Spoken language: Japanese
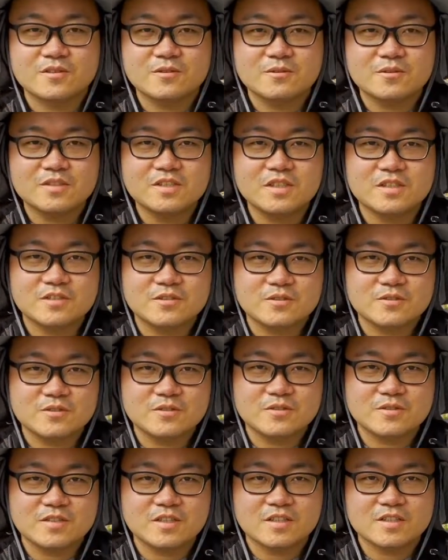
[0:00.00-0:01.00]
こっちが
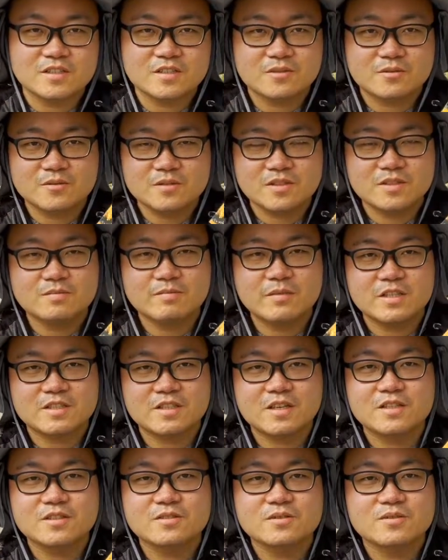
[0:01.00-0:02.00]
90センチ、こっち
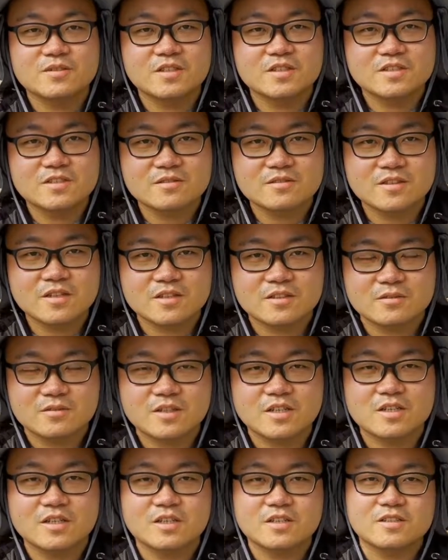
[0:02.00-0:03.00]
30センチぐらいと
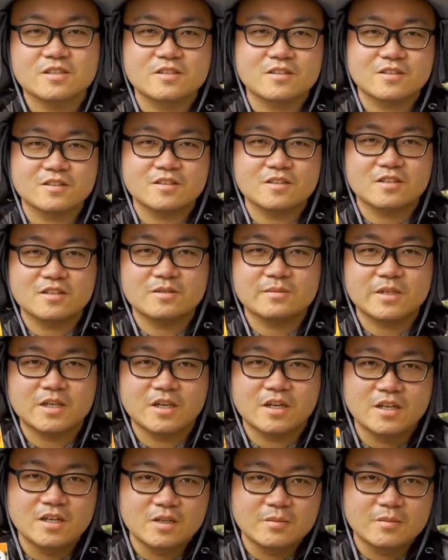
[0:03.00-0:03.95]
考えていただければ、